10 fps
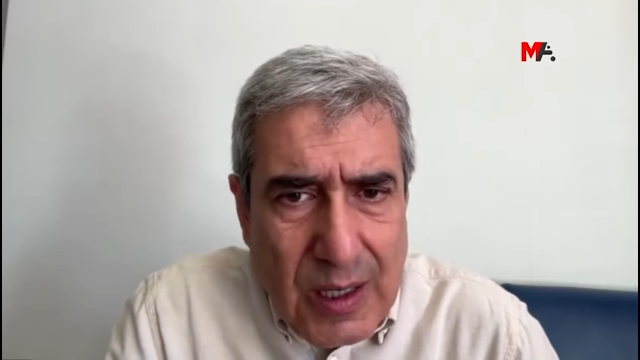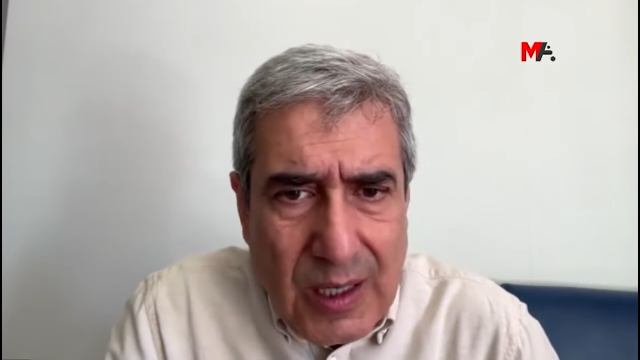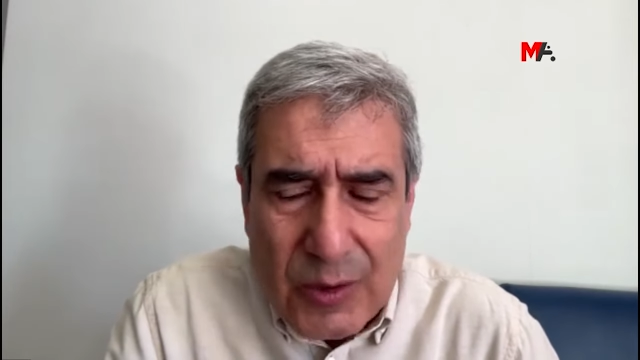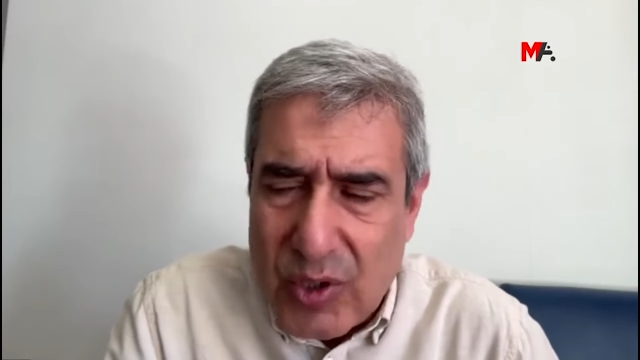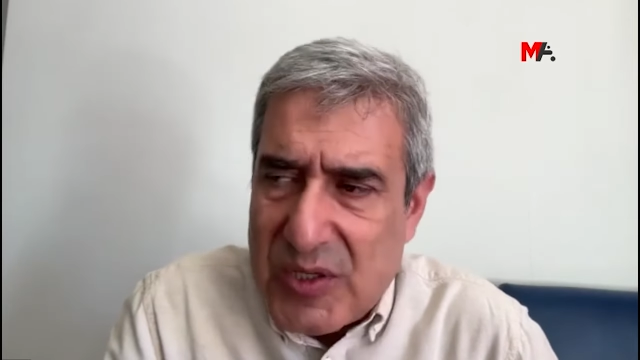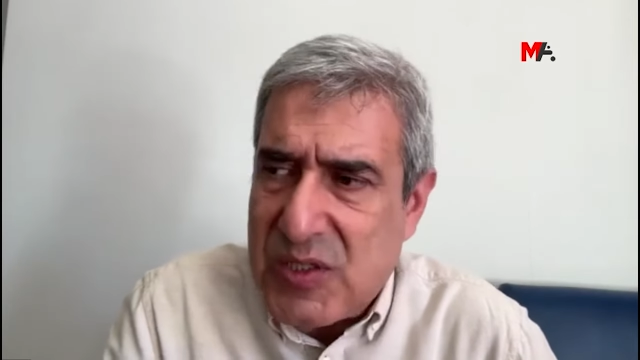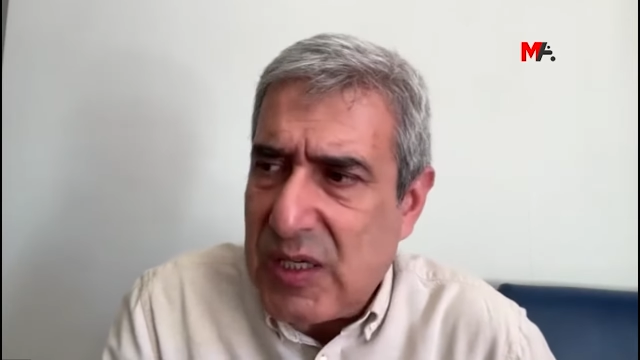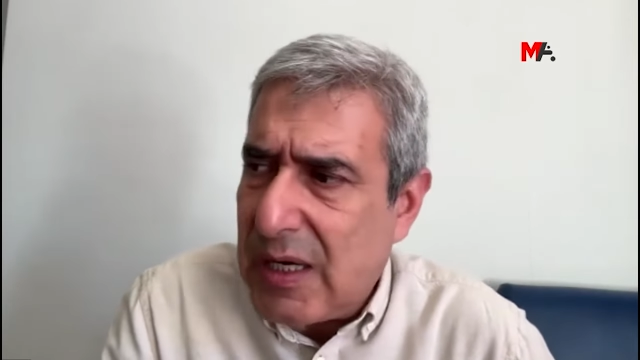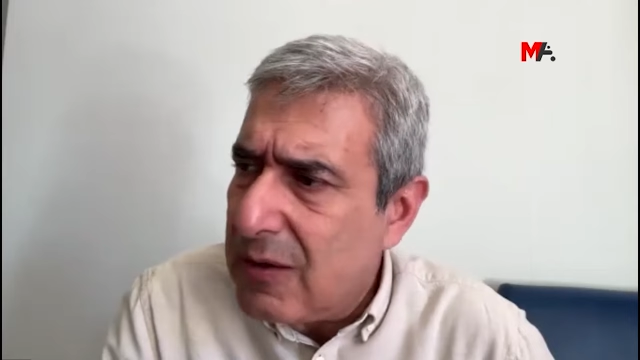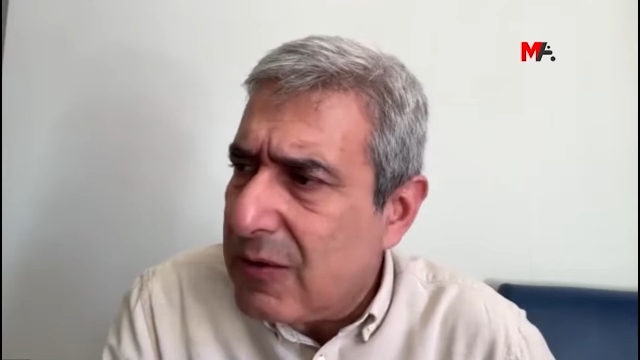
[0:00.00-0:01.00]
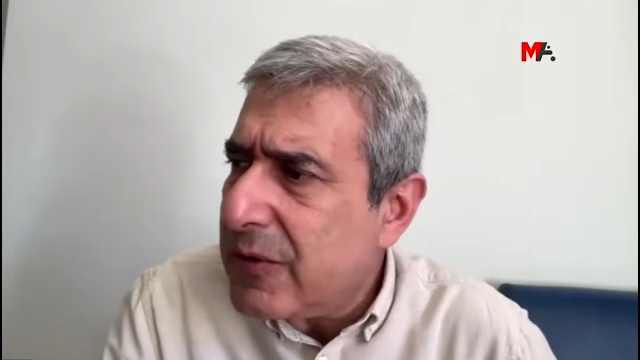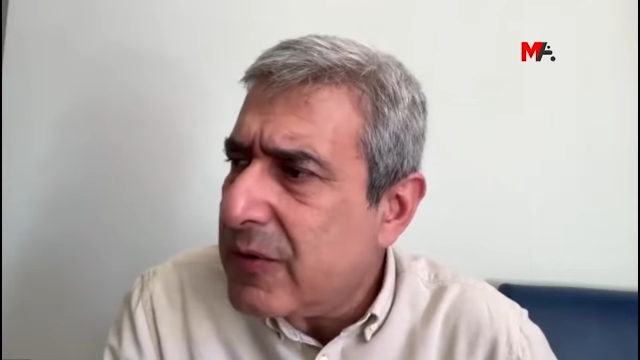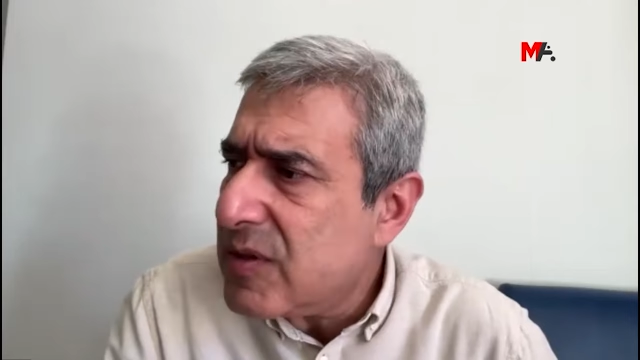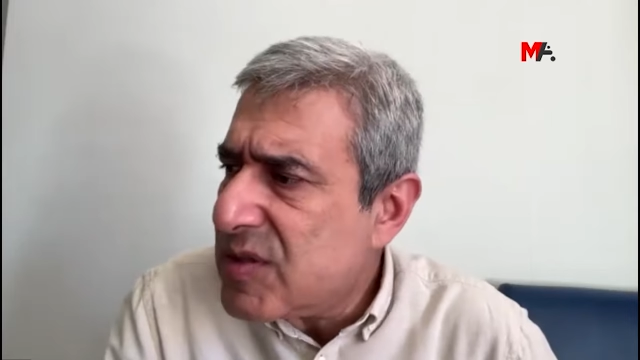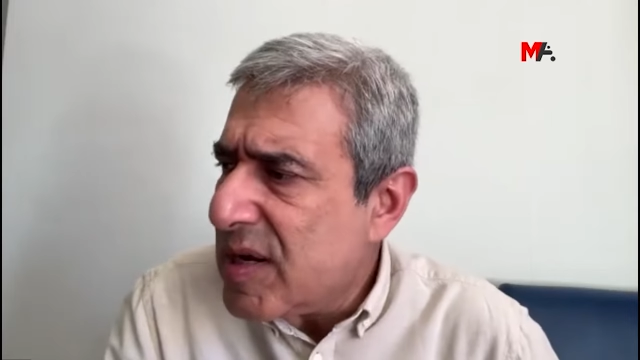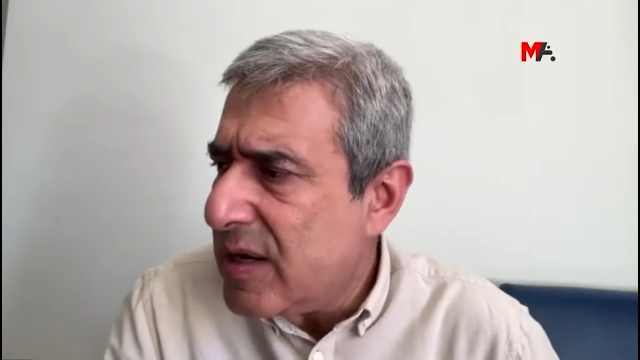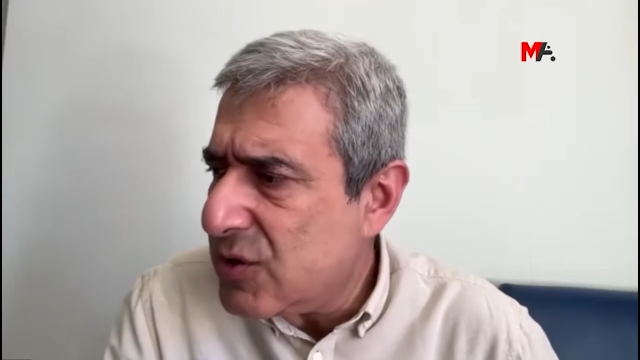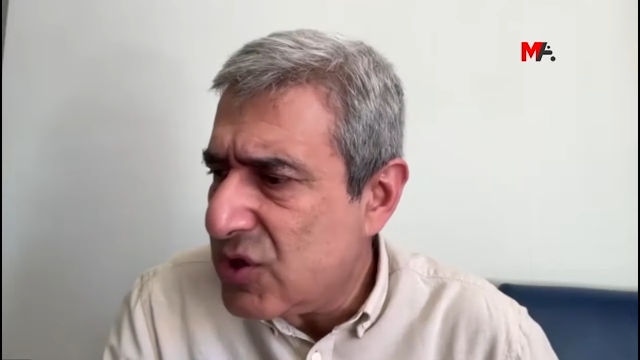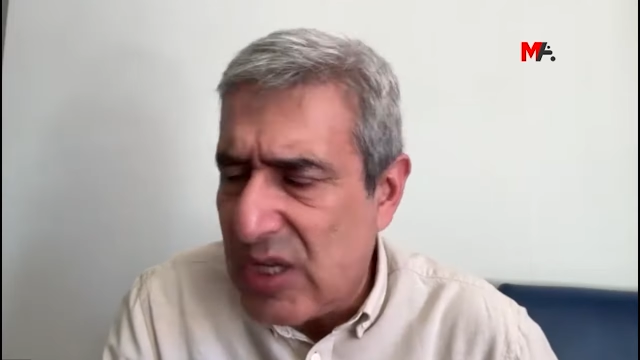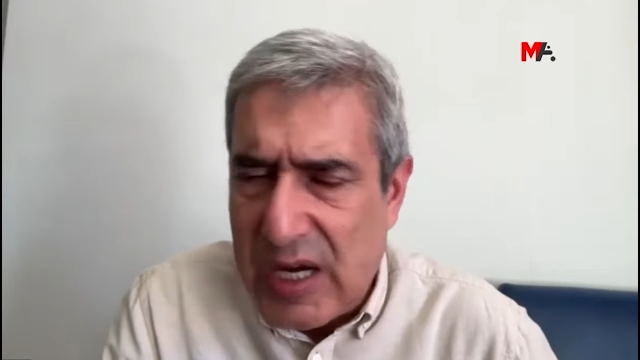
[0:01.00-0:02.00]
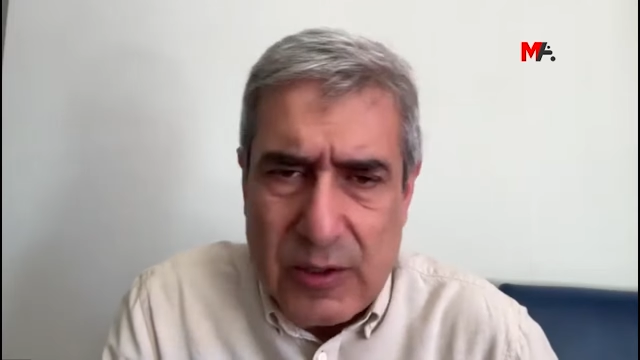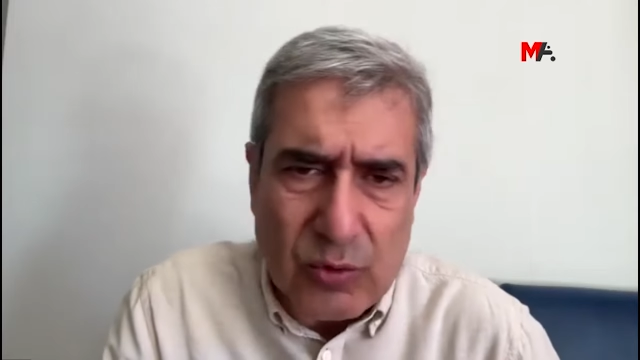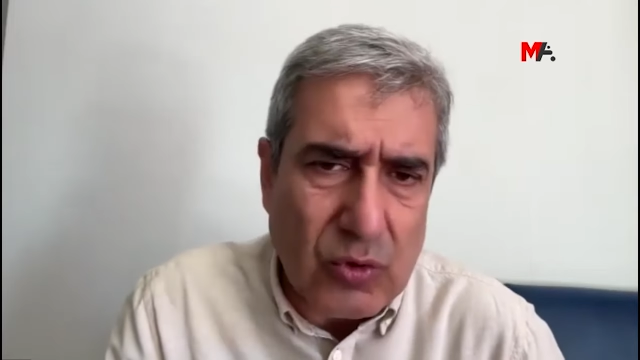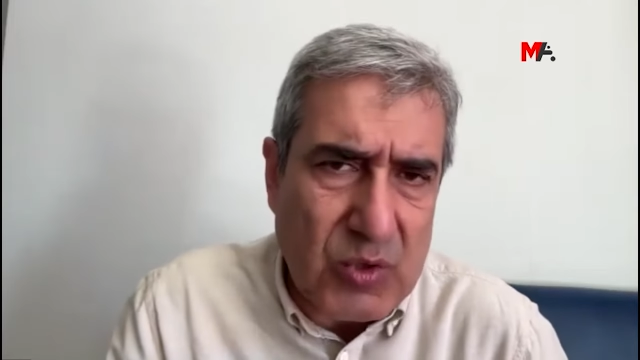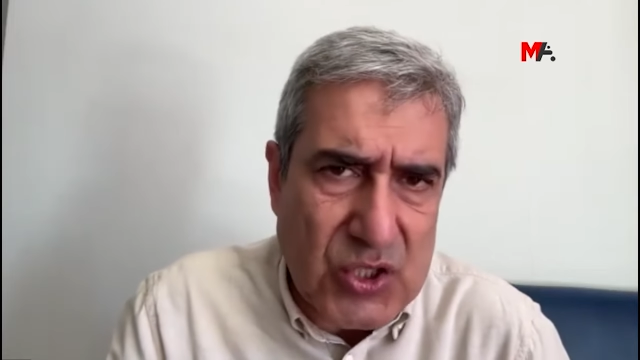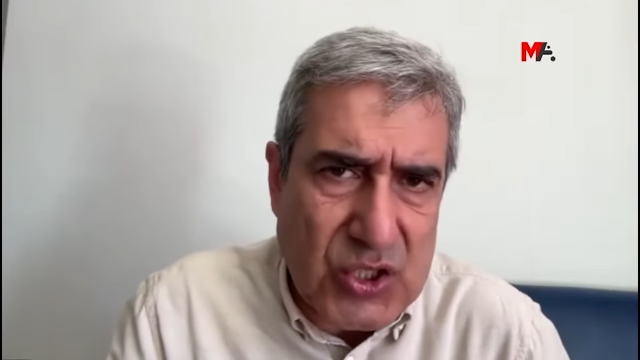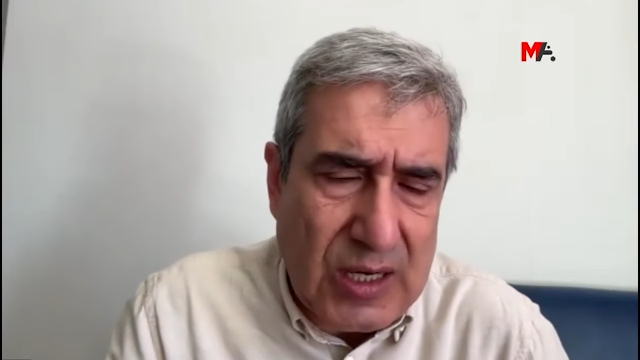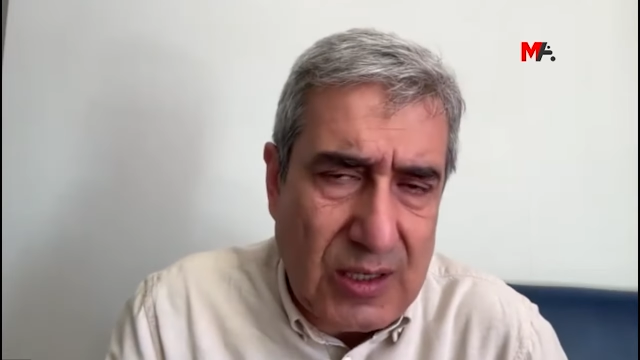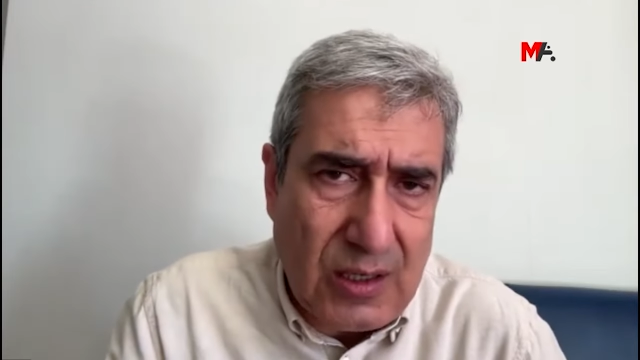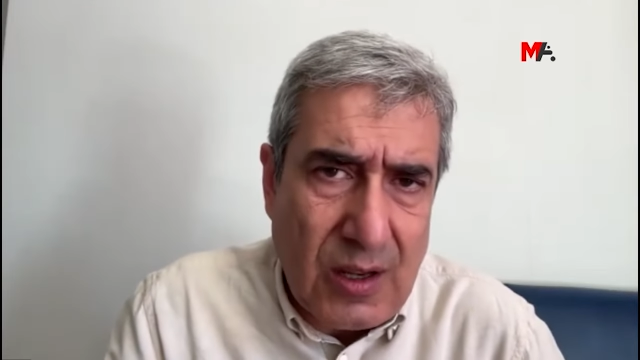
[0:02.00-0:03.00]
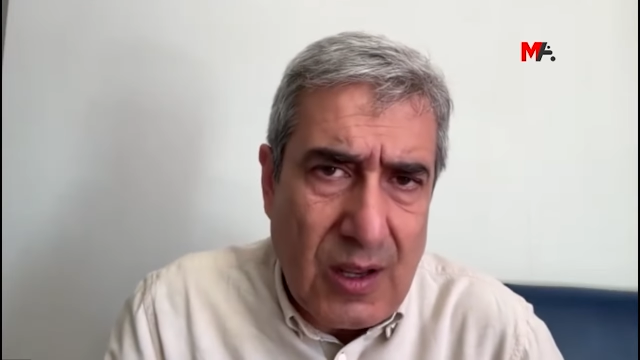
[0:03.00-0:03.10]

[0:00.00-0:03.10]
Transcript: E, dolayısıyla e, İsrail için de aynı durum geçerli